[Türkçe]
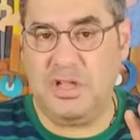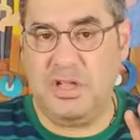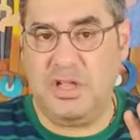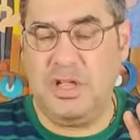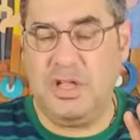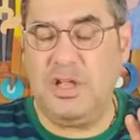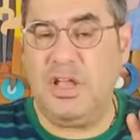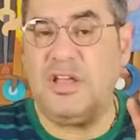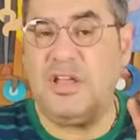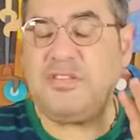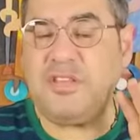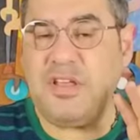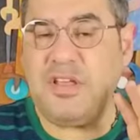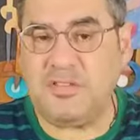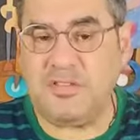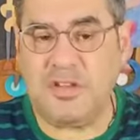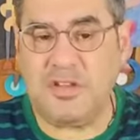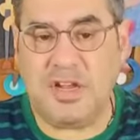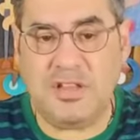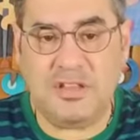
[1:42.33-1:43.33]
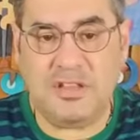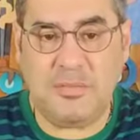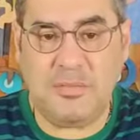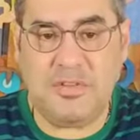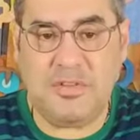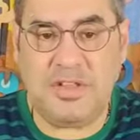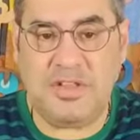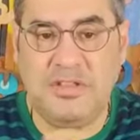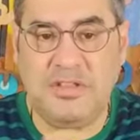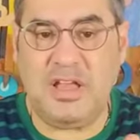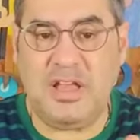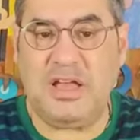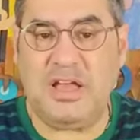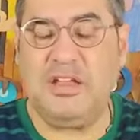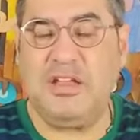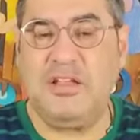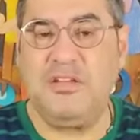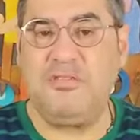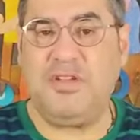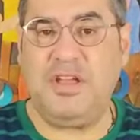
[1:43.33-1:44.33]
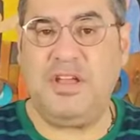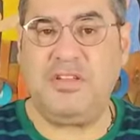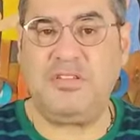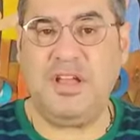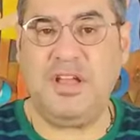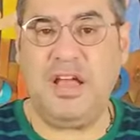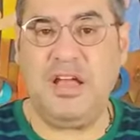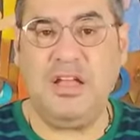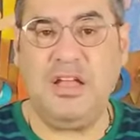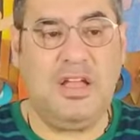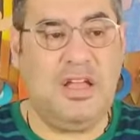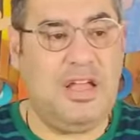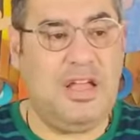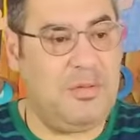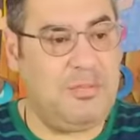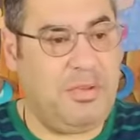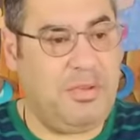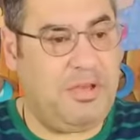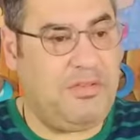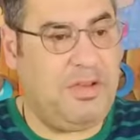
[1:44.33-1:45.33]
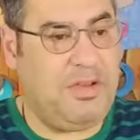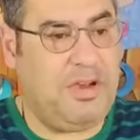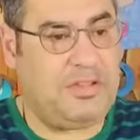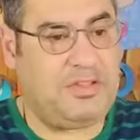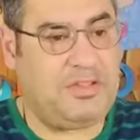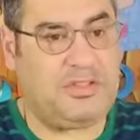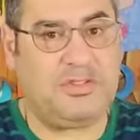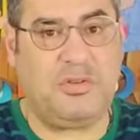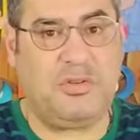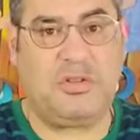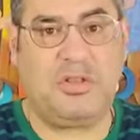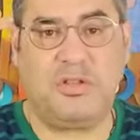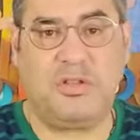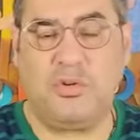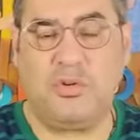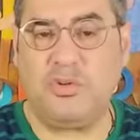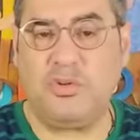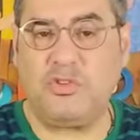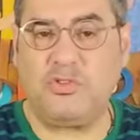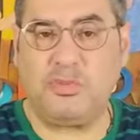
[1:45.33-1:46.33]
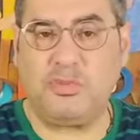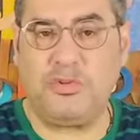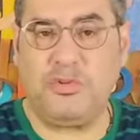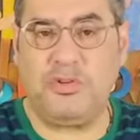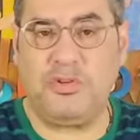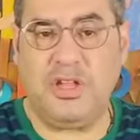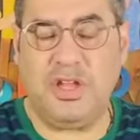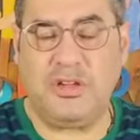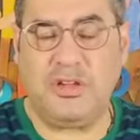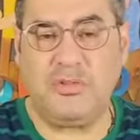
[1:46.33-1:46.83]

Esastır. Hani demin dedi ya Feyza HPV aşısı olan orospu diyorlar.